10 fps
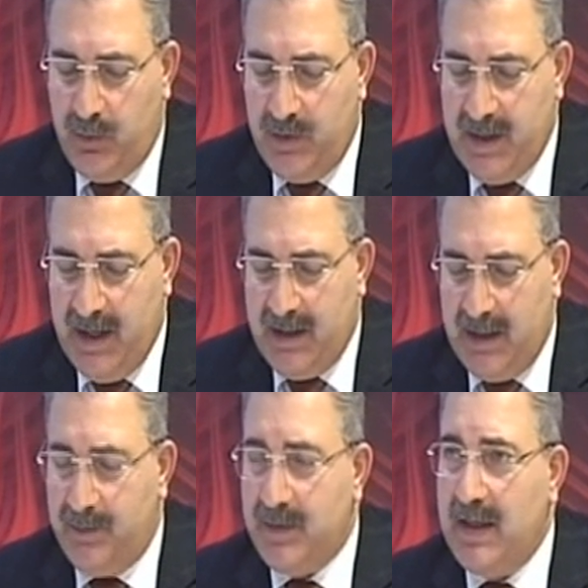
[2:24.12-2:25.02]
proje
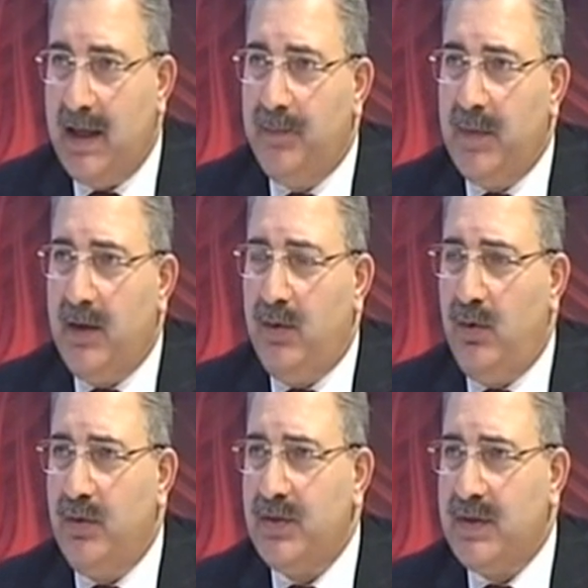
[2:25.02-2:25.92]
alanımızda
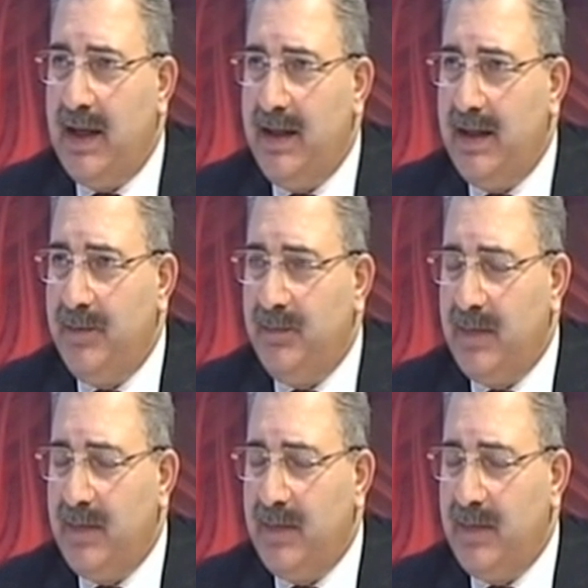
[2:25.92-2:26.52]
13 tane,